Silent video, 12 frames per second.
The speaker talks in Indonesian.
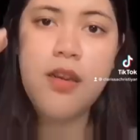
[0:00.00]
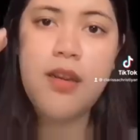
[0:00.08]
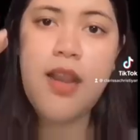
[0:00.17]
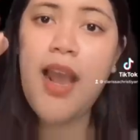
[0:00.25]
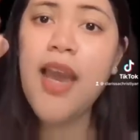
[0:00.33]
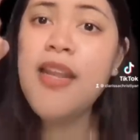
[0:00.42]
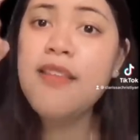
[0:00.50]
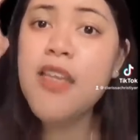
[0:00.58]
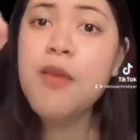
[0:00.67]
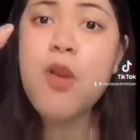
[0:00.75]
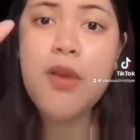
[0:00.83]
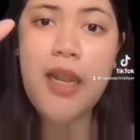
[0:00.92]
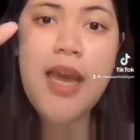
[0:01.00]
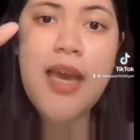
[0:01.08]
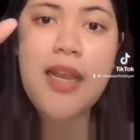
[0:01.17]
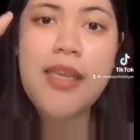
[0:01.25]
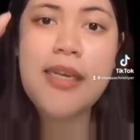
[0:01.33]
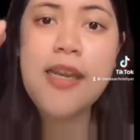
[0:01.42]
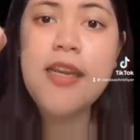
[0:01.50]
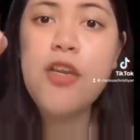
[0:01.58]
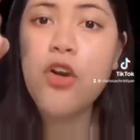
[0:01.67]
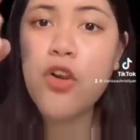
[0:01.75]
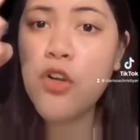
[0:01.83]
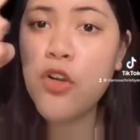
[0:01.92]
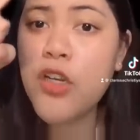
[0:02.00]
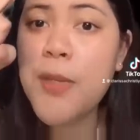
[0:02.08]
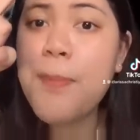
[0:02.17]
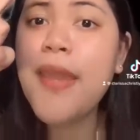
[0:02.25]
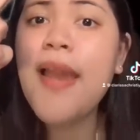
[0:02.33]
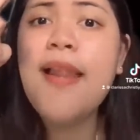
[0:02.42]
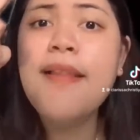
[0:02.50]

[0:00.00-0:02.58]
kan yang tadi belum kelar akhirnya didorong-dorong nih pakai alat ini